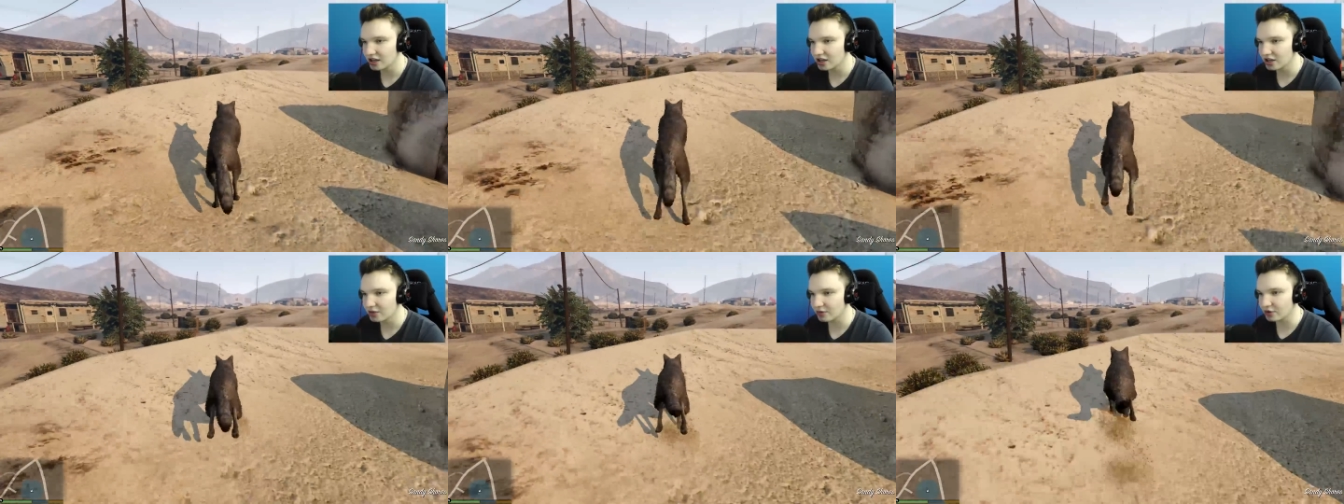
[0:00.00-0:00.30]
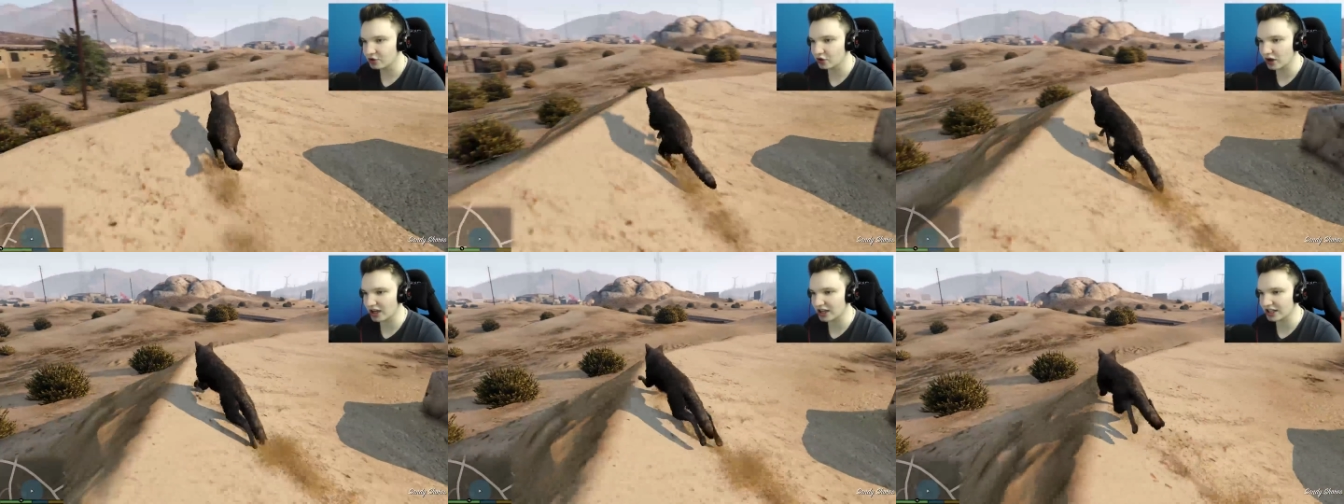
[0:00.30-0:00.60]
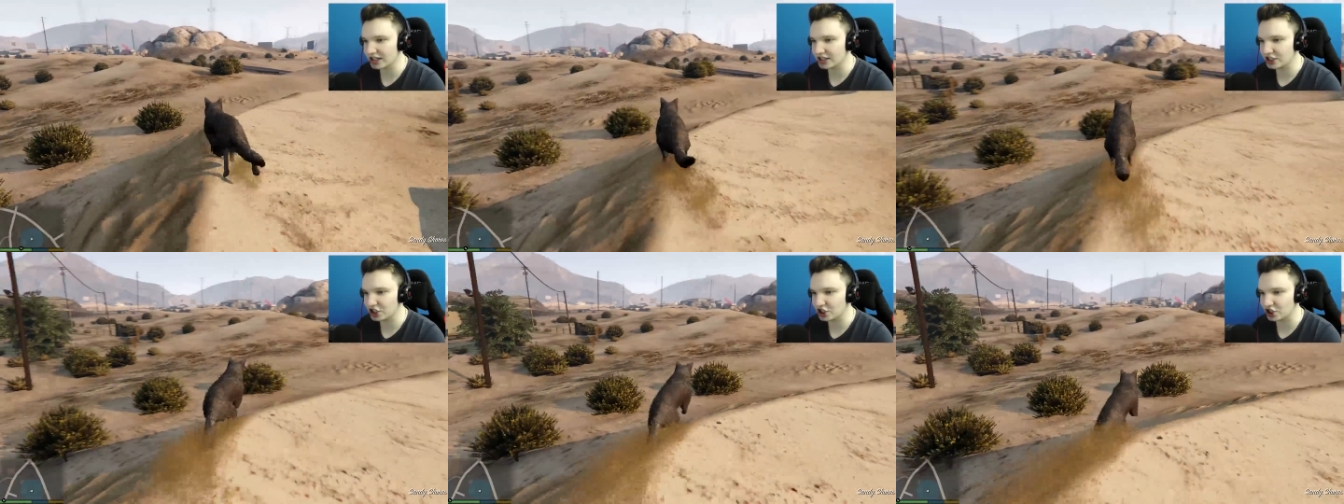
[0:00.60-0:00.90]
Ich bin sogar
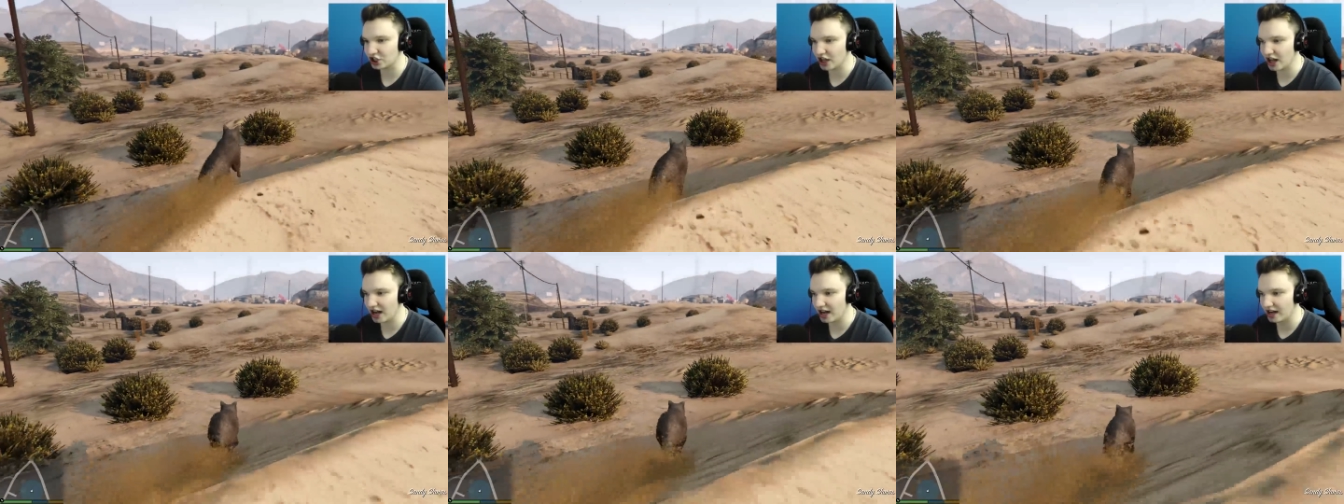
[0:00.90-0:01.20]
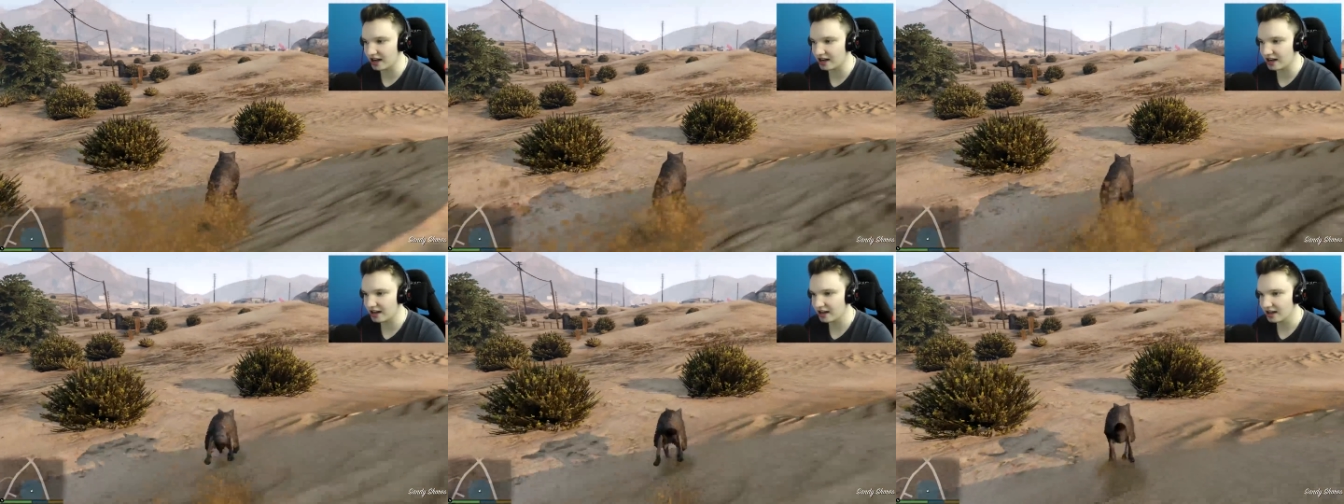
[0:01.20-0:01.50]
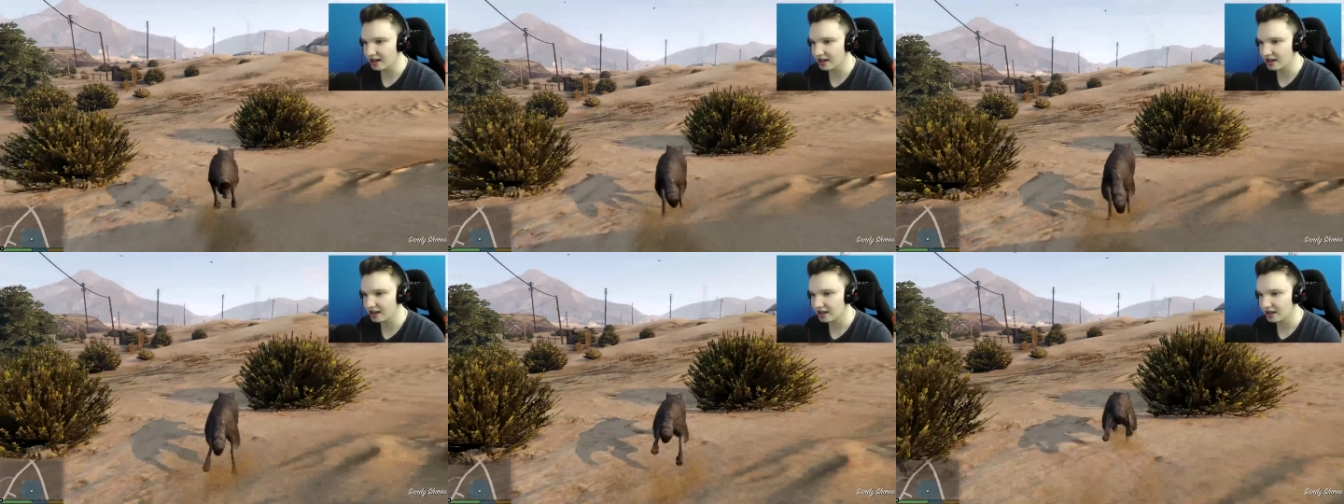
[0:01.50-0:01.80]
richtig schnell.
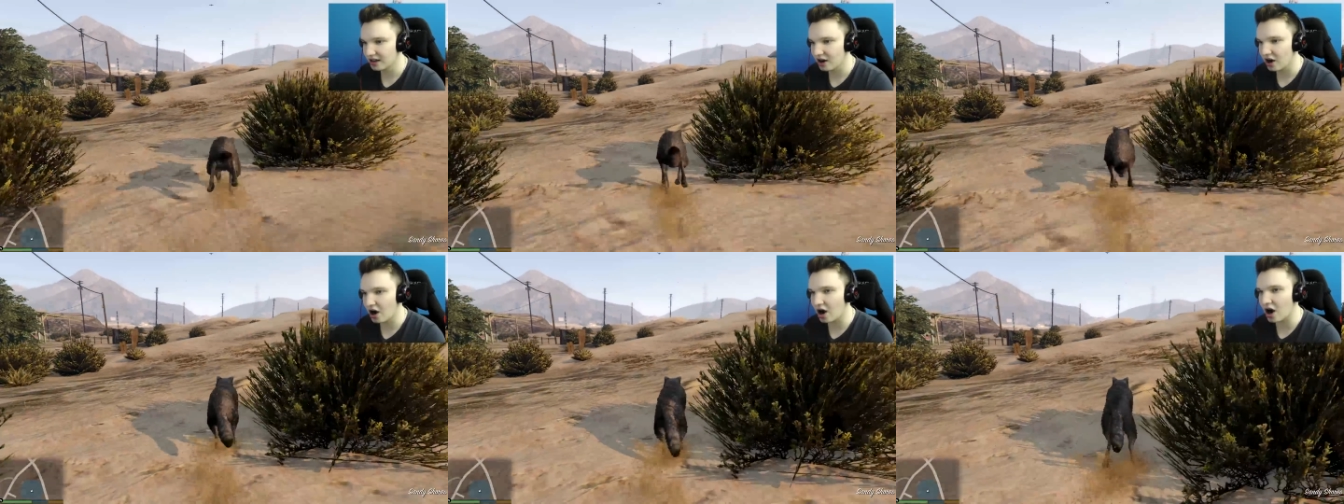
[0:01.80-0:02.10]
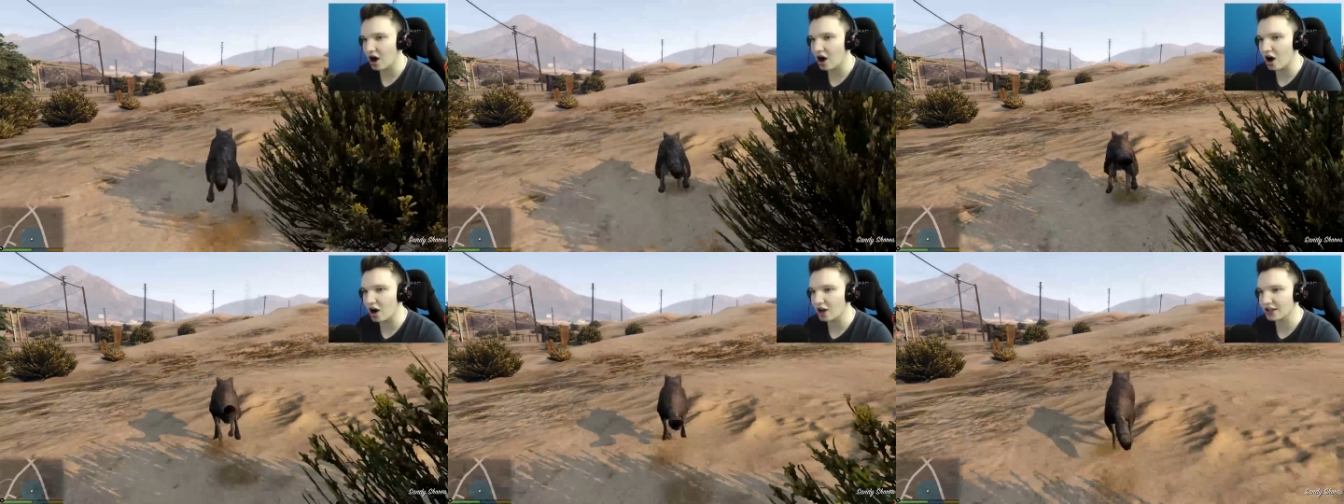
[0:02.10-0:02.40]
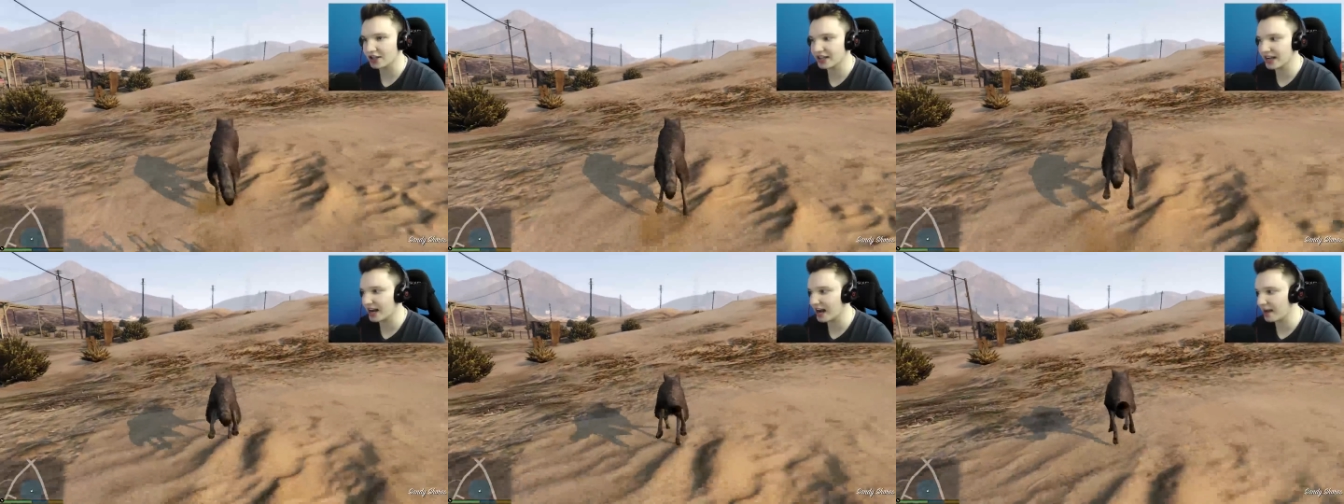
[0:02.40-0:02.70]
Oh
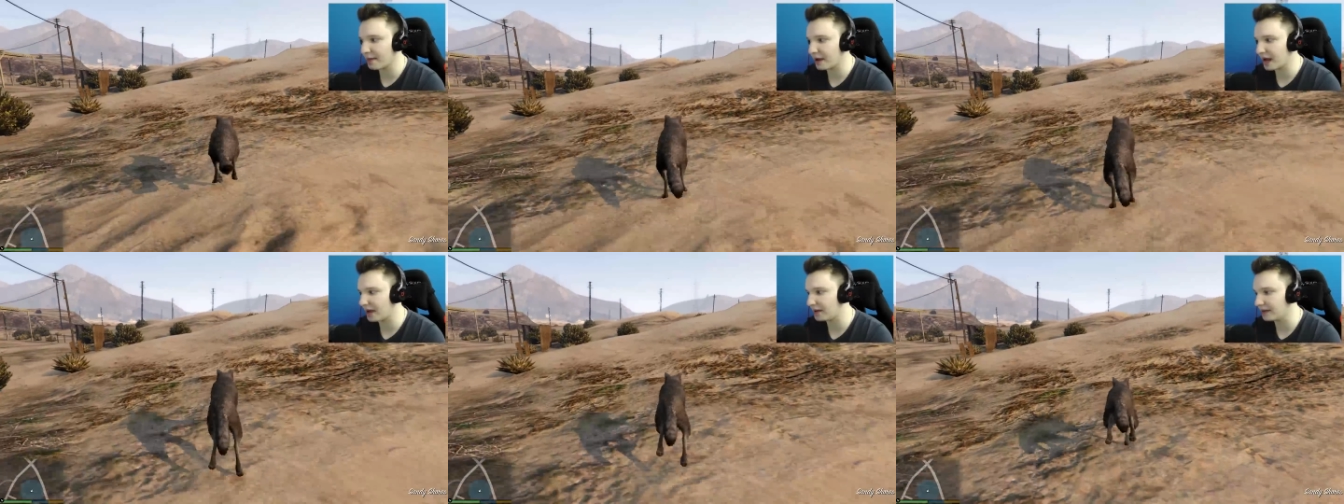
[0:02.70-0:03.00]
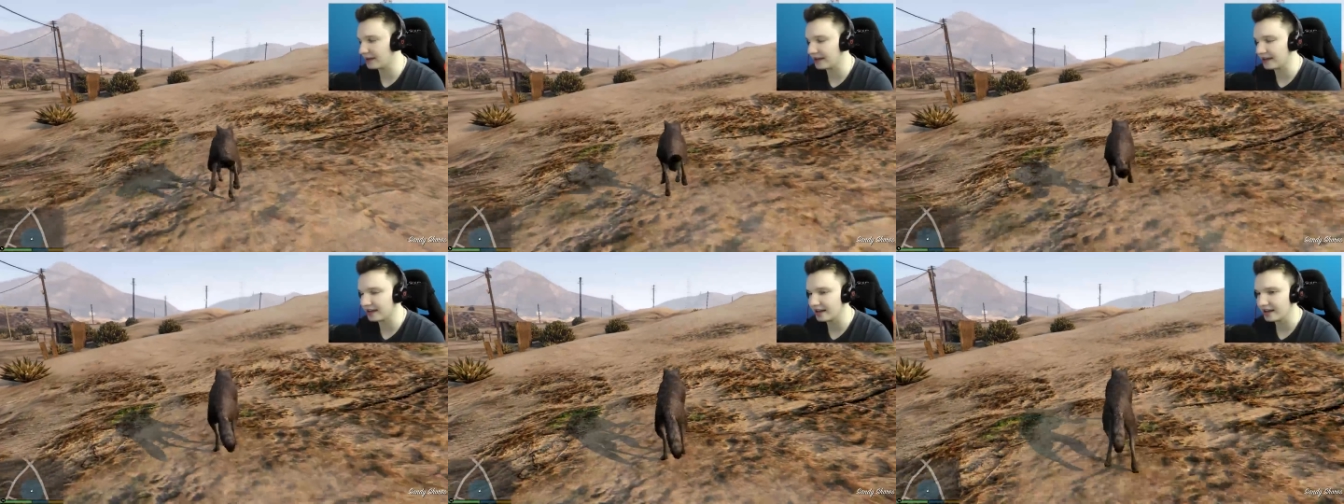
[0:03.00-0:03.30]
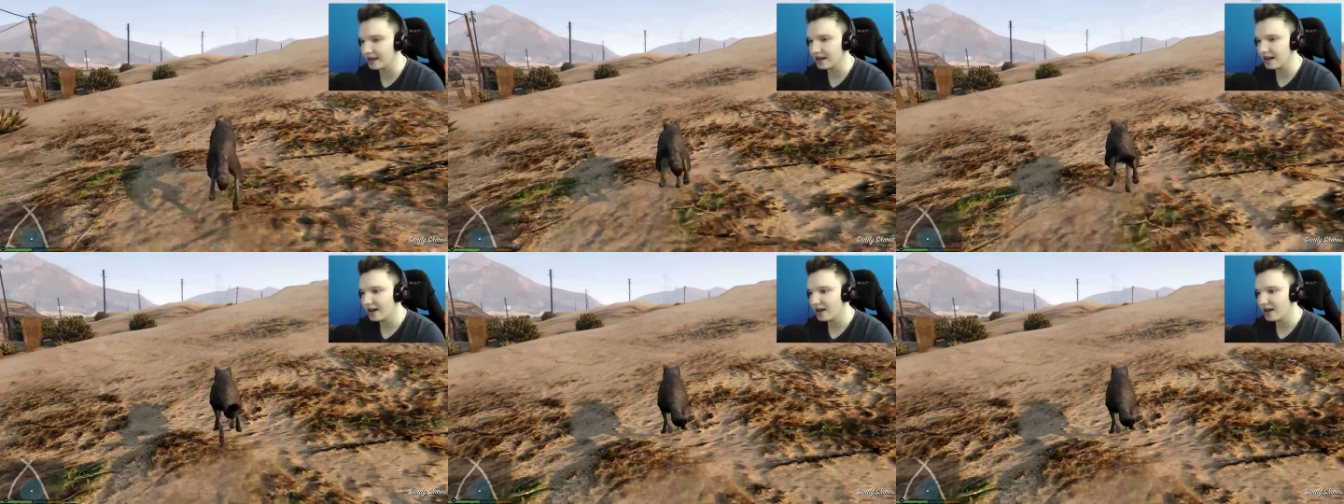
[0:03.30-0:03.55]
yeah, baby!